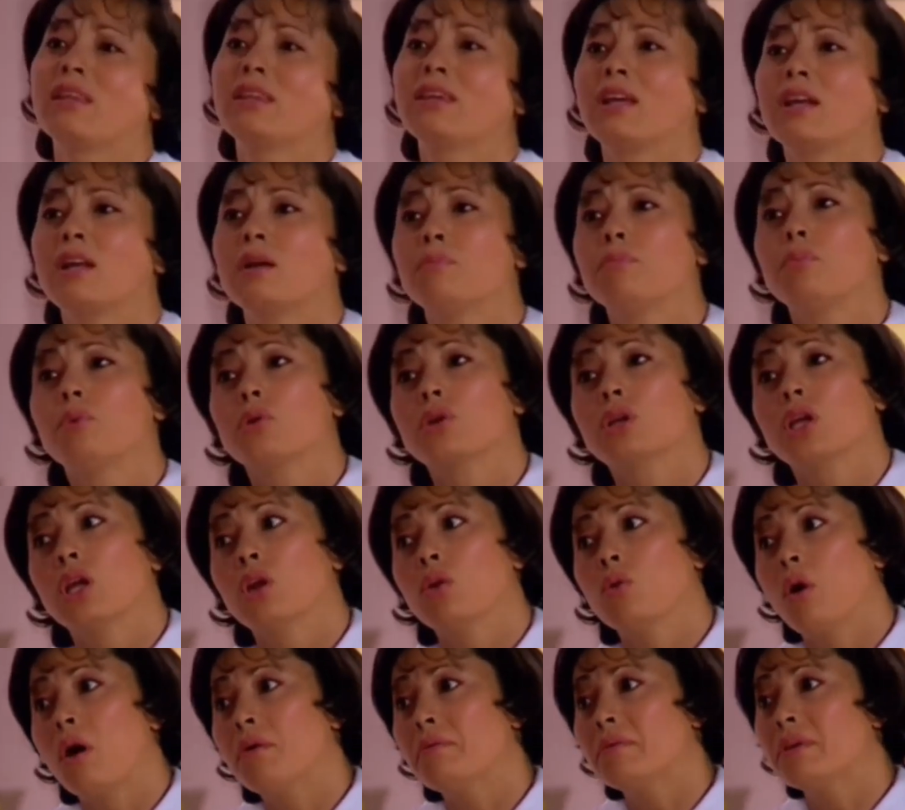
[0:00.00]
Diana, ¿por qué
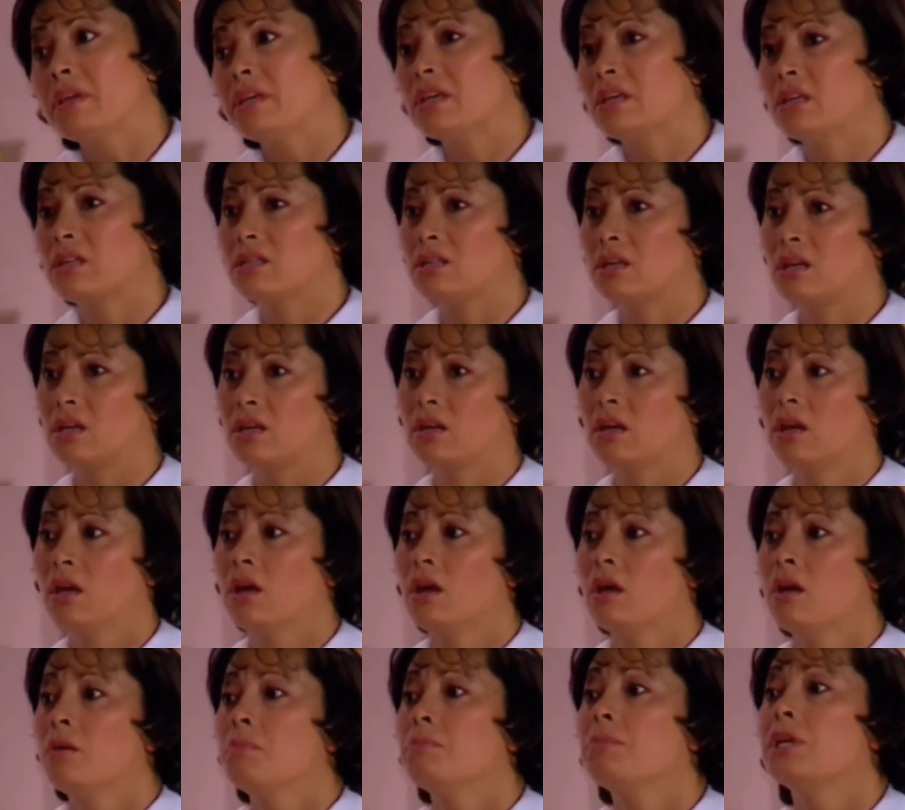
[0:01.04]
no había?
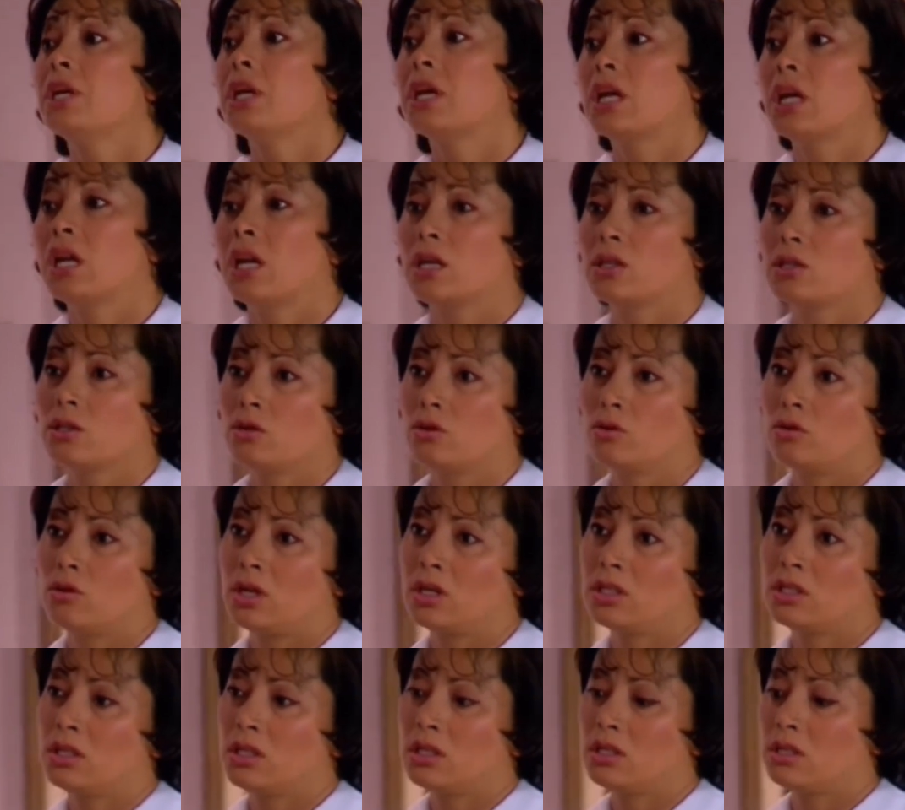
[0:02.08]
mire que la señora
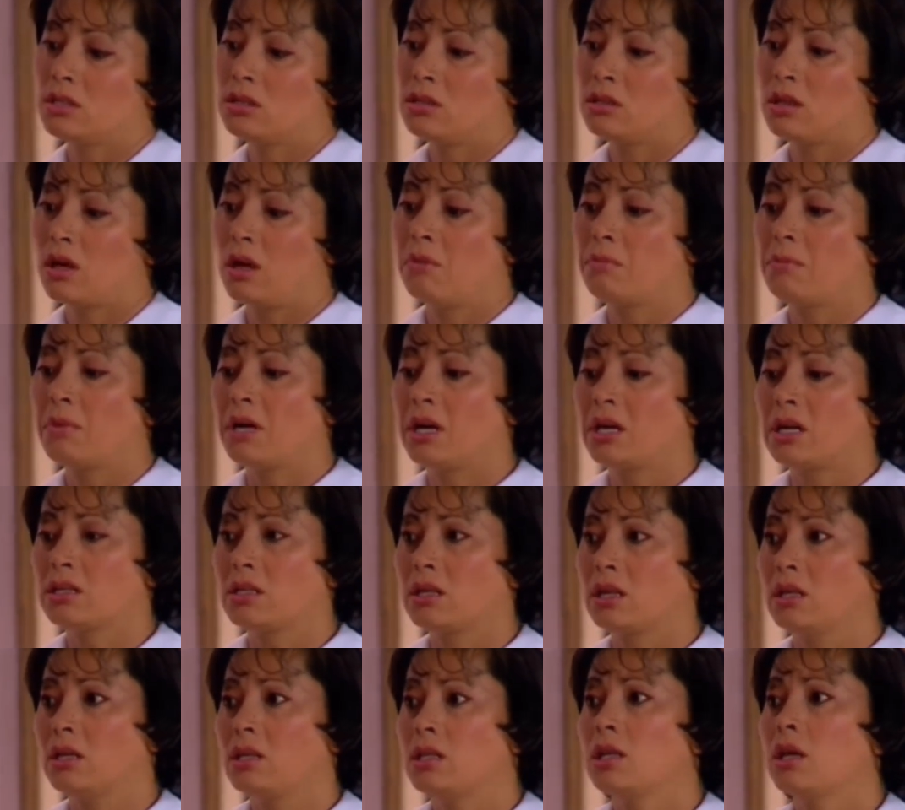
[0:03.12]
Jenny está
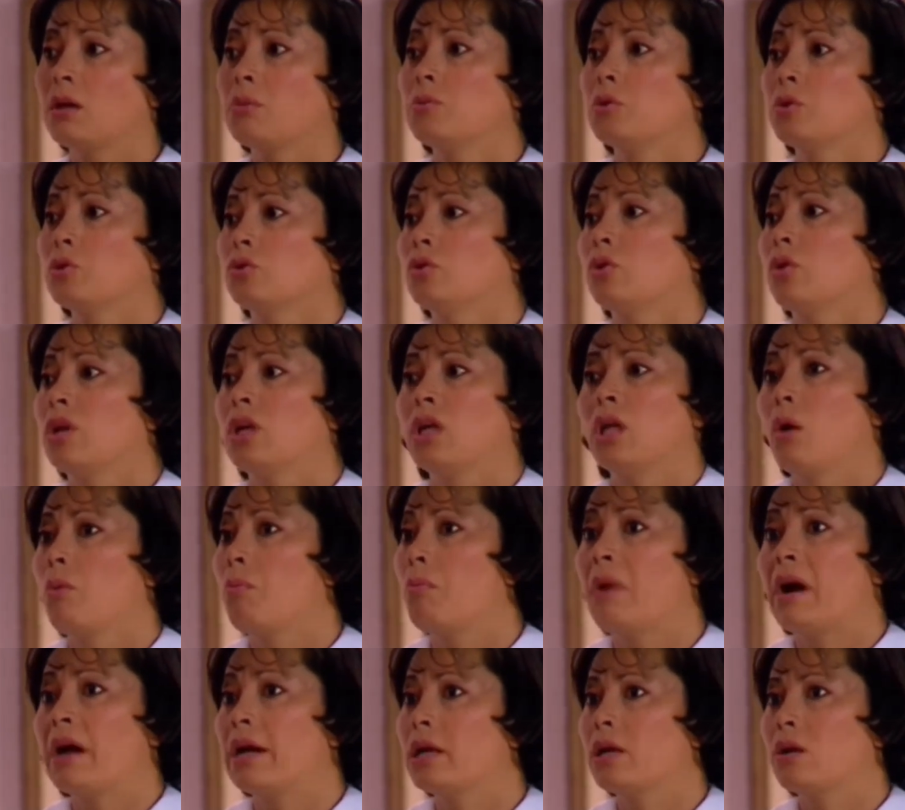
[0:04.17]
embarazadita, de pronto le da un
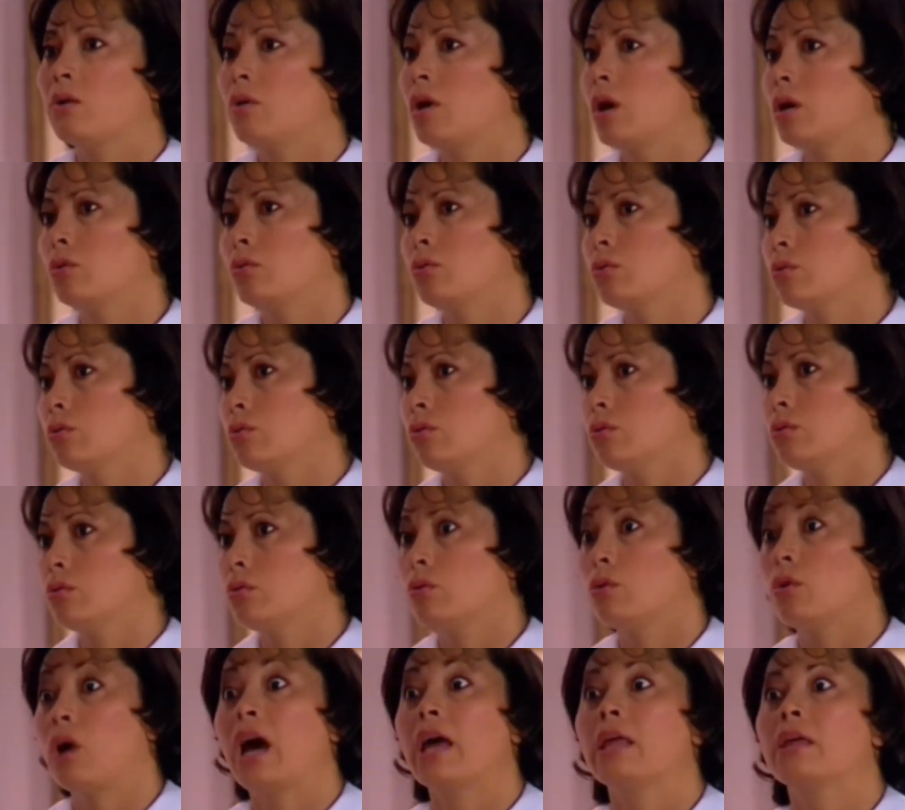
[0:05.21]
mareo o algo. No, no,
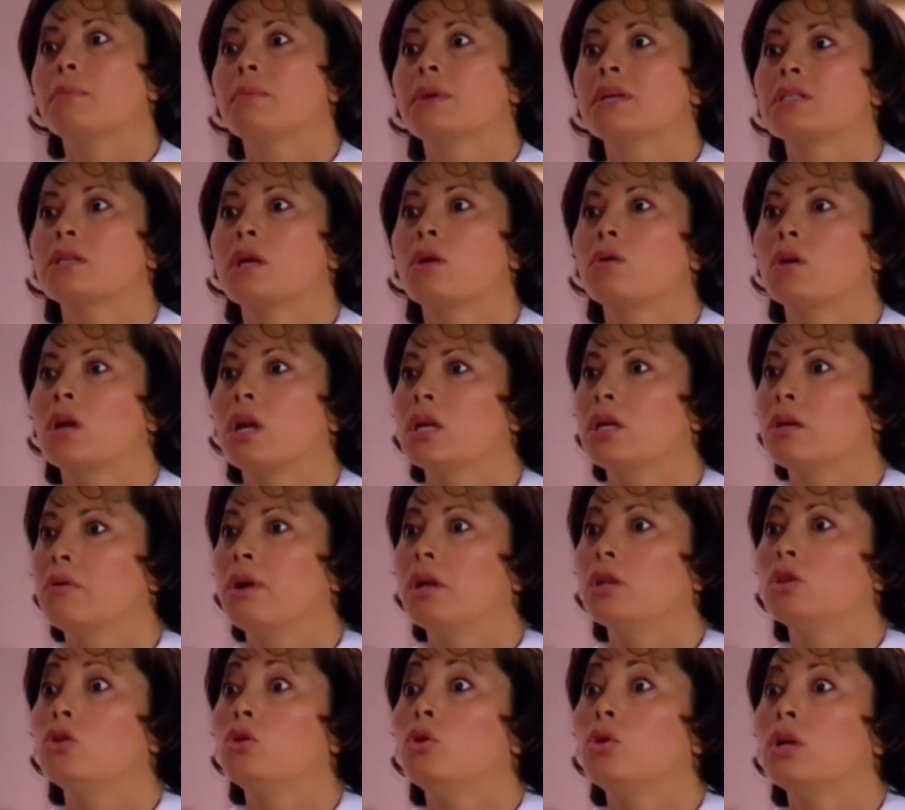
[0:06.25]
no. Además a don
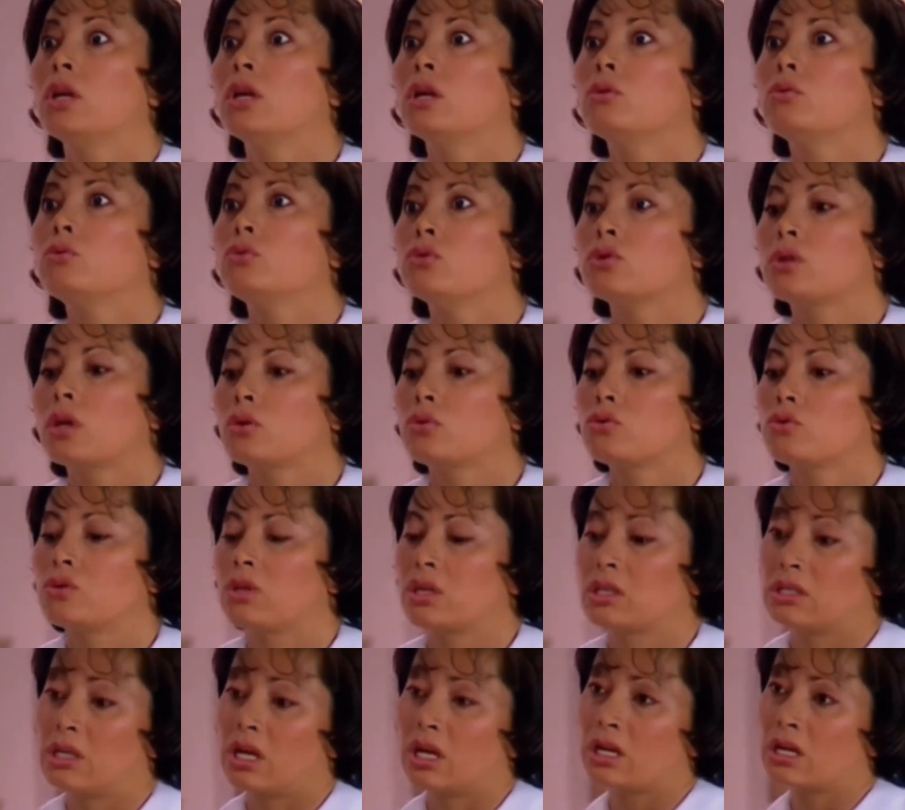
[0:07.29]
Aníbal no le gusta que usted
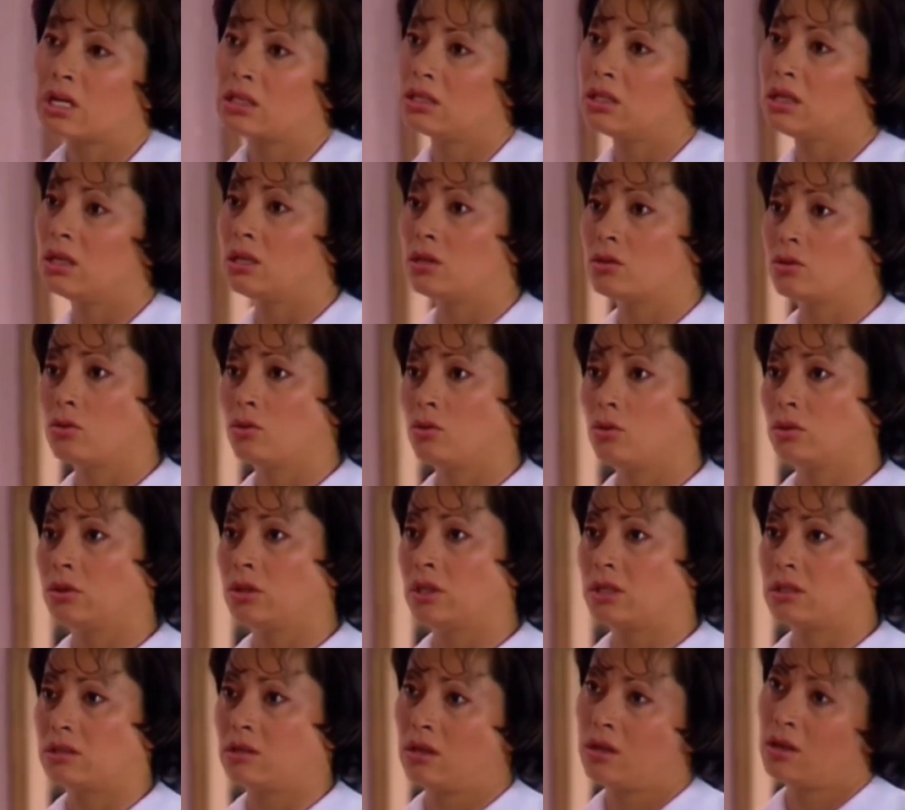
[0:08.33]
salga sin
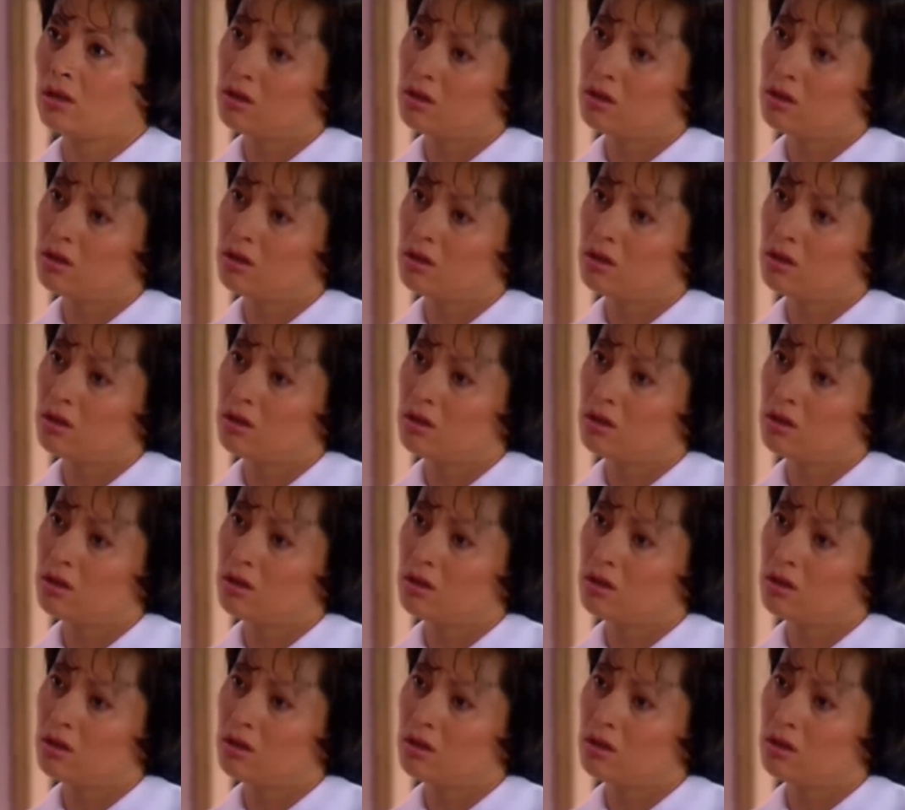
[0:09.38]
escoltas.